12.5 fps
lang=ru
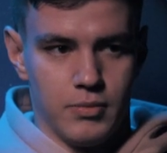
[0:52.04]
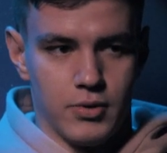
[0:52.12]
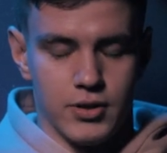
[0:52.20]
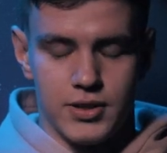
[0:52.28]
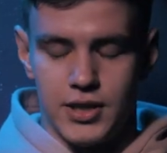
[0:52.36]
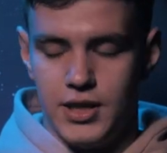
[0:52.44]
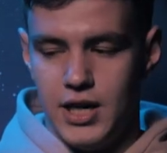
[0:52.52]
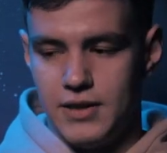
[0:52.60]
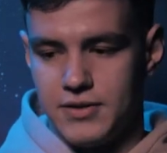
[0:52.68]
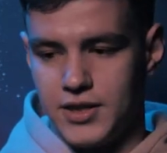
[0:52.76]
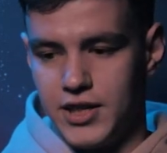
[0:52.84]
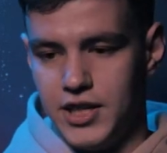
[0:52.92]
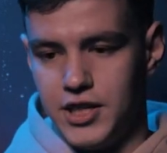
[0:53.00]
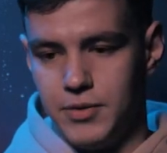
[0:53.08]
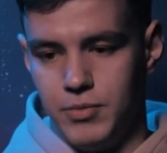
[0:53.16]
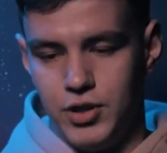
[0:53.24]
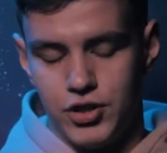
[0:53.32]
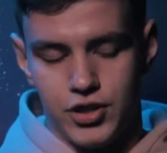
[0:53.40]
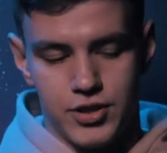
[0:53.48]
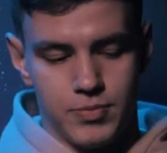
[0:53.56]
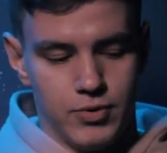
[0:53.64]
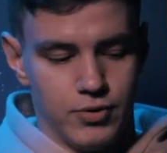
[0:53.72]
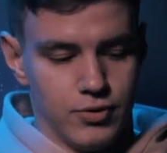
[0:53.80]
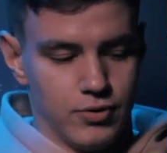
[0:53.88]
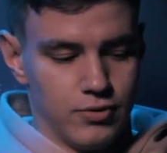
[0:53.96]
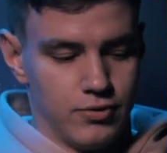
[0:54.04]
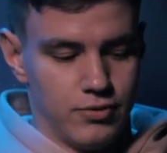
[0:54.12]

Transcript: Просто я в среднем меньше сплю.